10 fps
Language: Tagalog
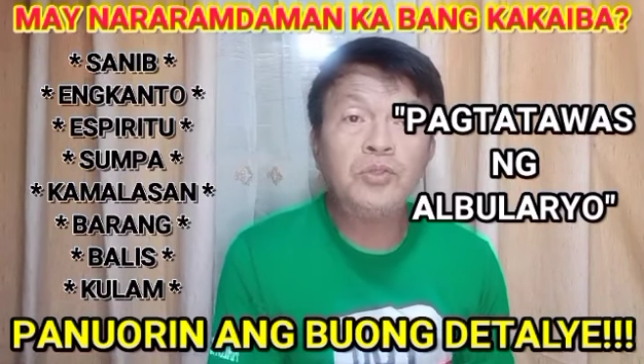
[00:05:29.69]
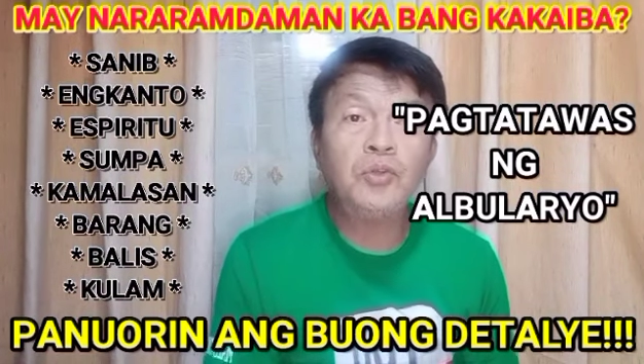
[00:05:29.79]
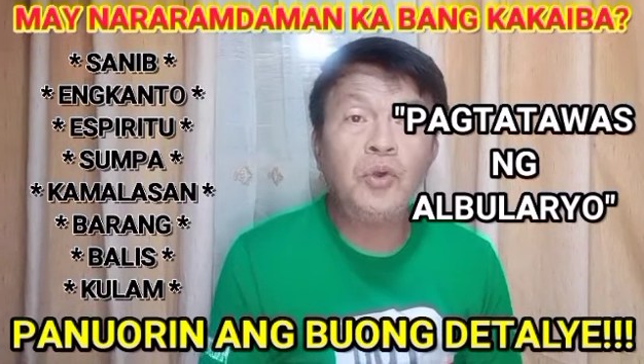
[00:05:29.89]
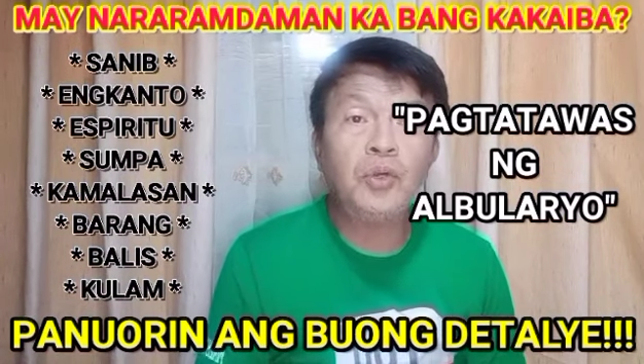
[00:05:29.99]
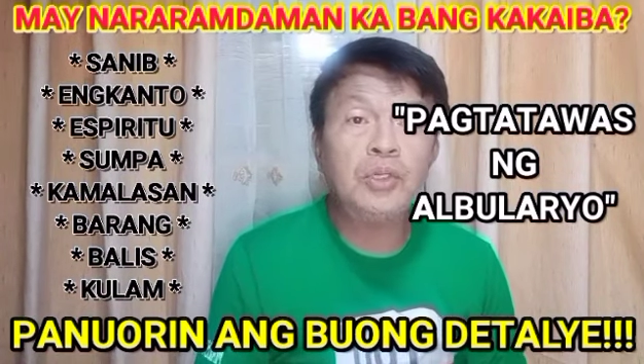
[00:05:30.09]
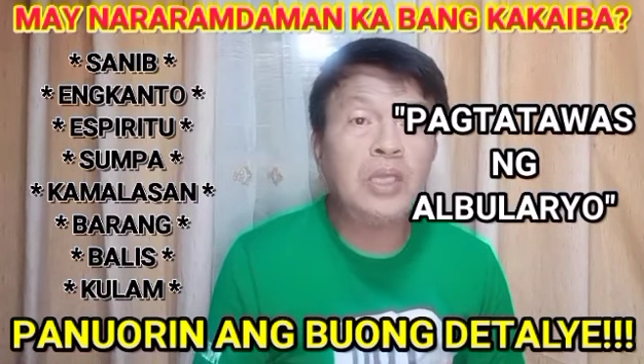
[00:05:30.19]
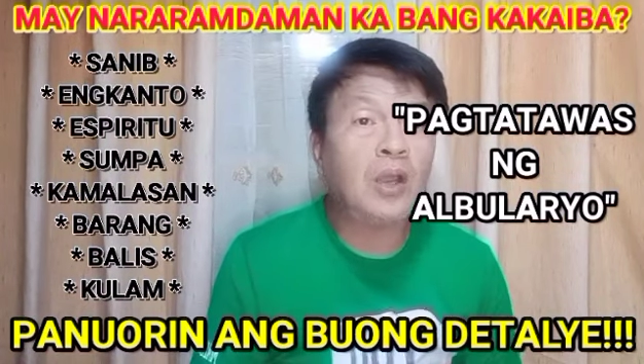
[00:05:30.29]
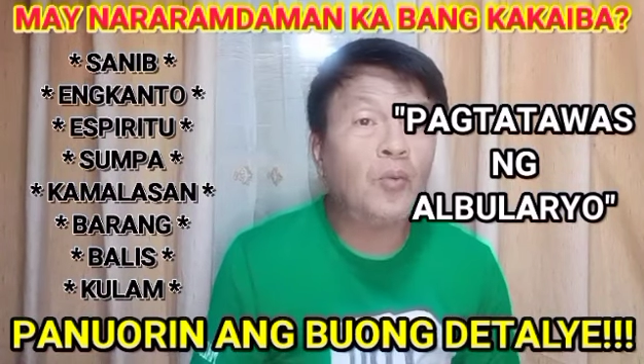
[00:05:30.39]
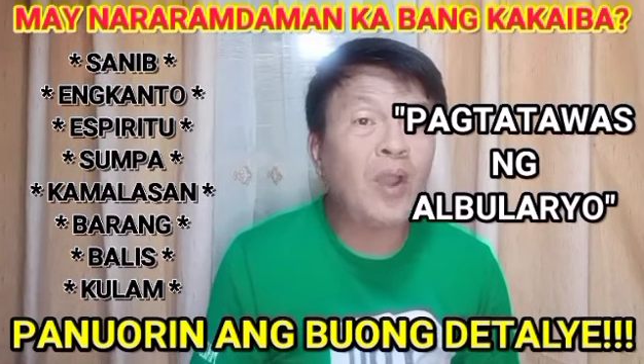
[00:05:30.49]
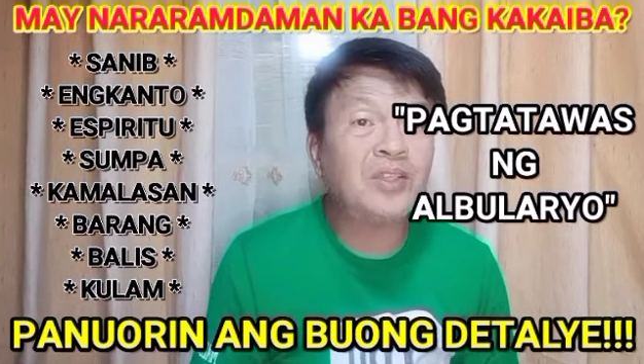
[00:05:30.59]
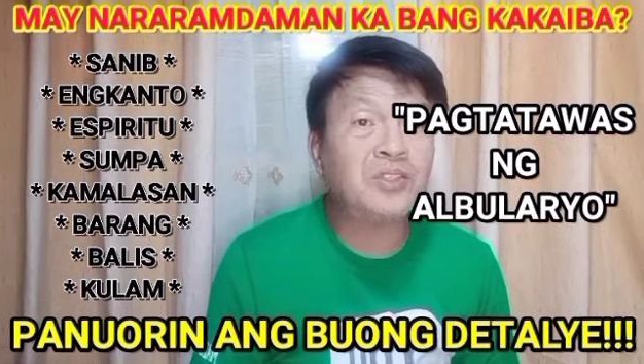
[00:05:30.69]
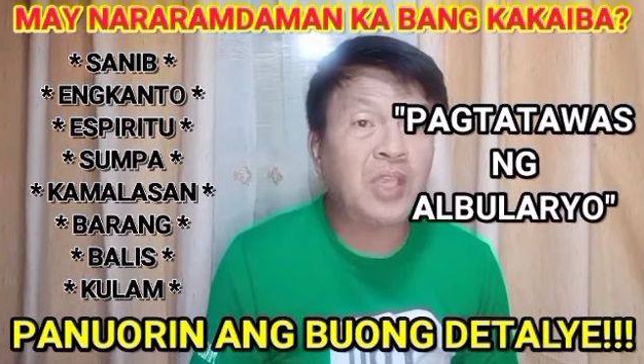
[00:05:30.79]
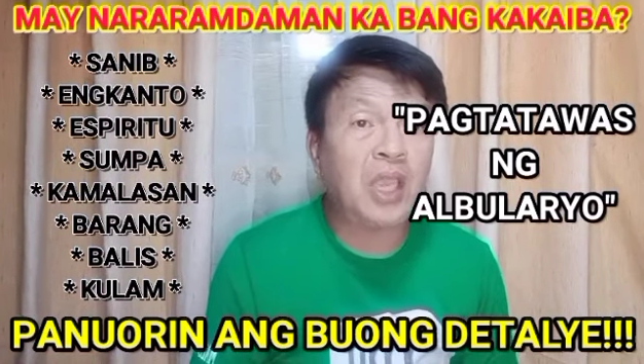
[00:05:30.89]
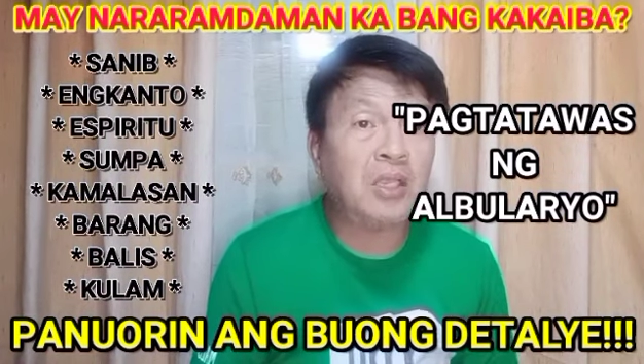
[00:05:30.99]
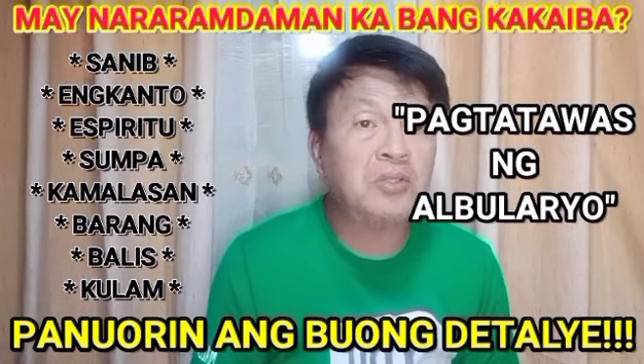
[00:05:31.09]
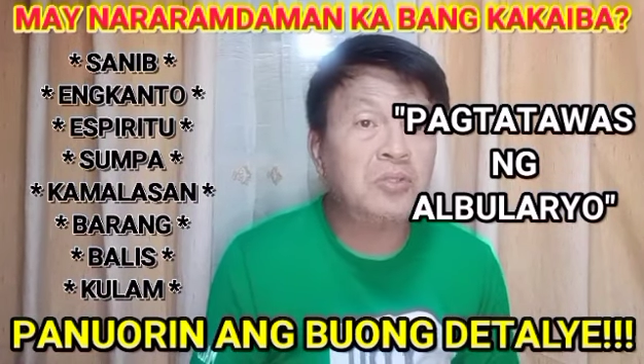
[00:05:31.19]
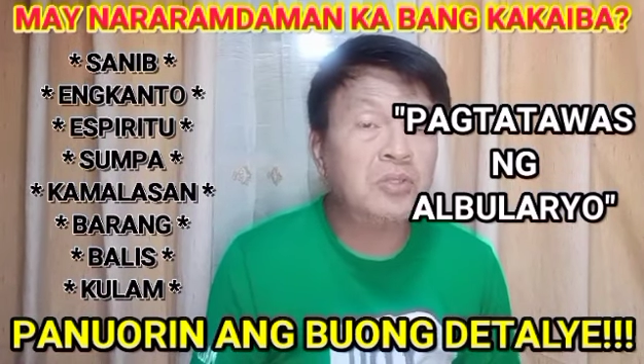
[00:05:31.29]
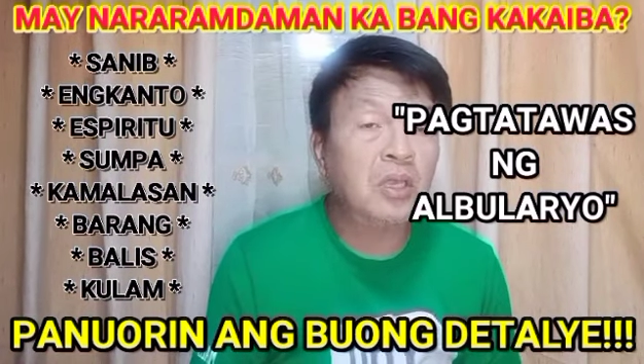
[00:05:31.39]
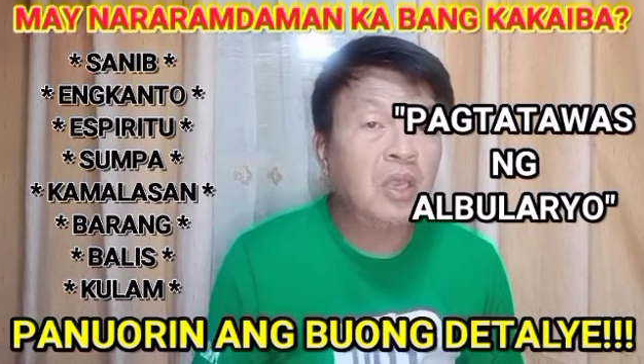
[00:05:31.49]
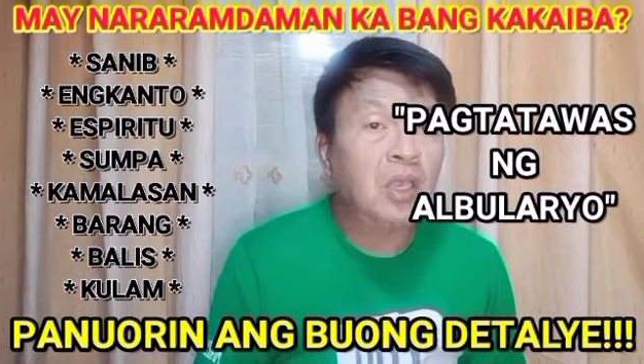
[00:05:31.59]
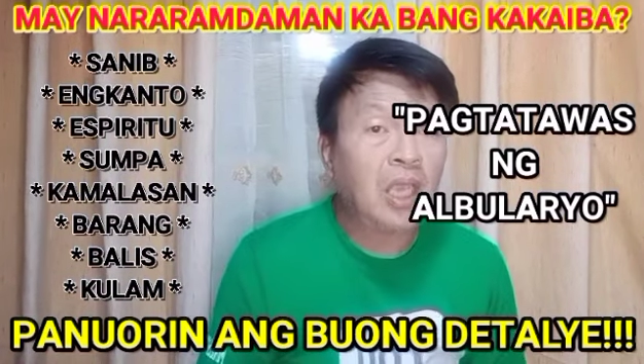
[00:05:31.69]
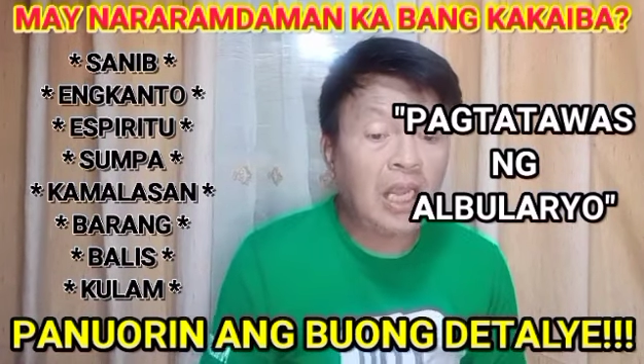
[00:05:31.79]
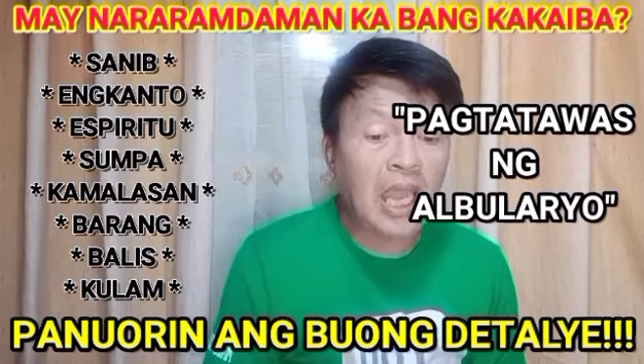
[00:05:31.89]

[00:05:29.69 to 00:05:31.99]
magsusunog ng white sage,